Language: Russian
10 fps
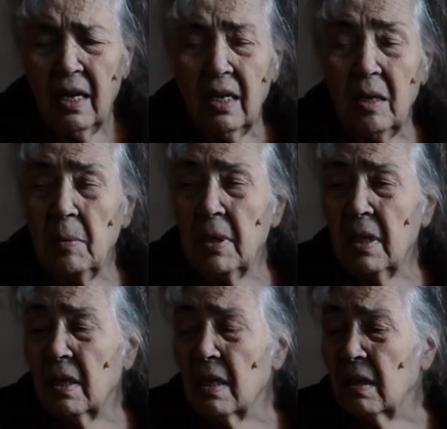
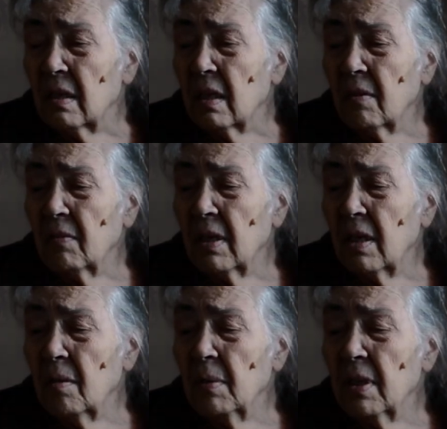Лебеды на травы,
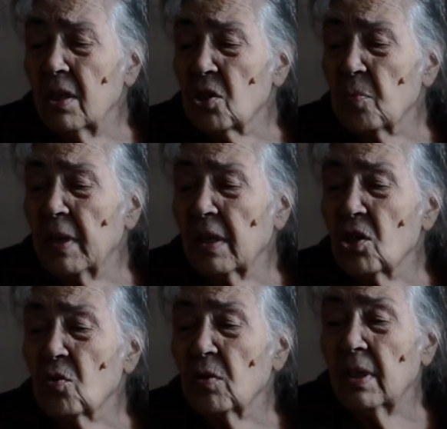лебеды, шпарыш,